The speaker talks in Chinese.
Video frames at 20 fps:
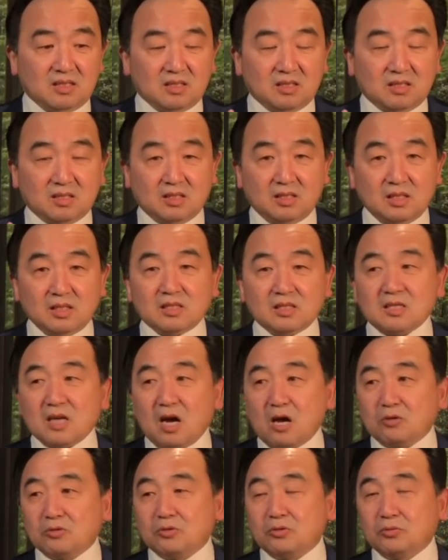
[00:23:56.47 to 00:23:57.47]
极
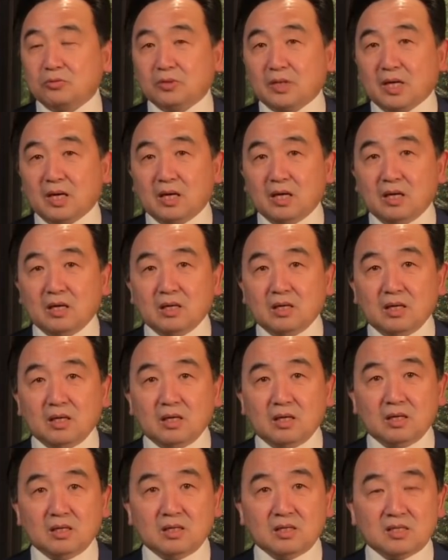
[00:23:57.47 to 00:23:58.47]
少数的
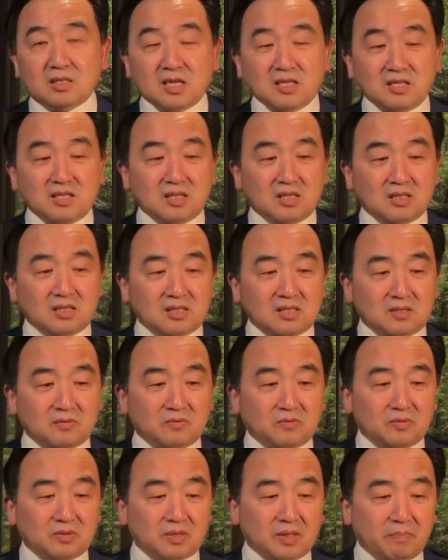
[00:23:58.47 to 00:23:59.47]
深层
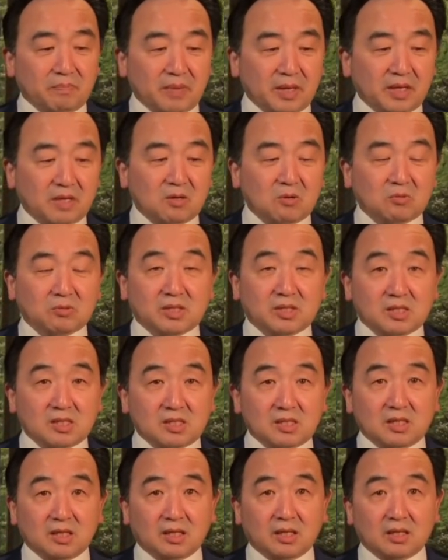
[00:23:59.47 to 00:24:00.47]
政府的背后的
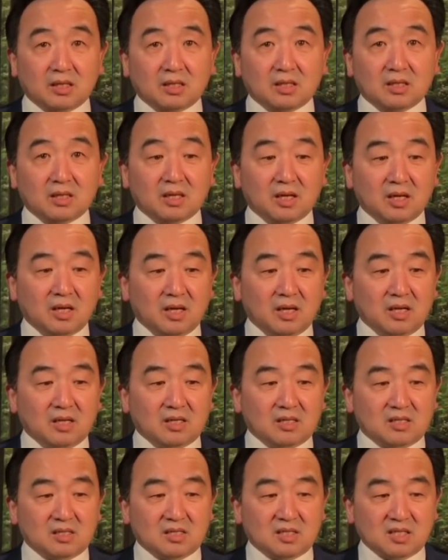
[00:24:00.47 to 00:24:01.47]
势力
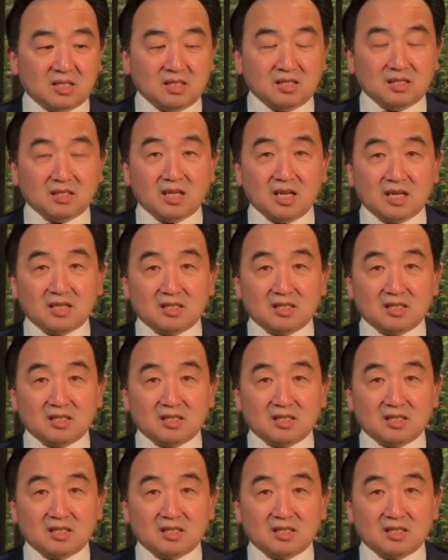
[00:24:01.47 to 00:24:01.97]
是今天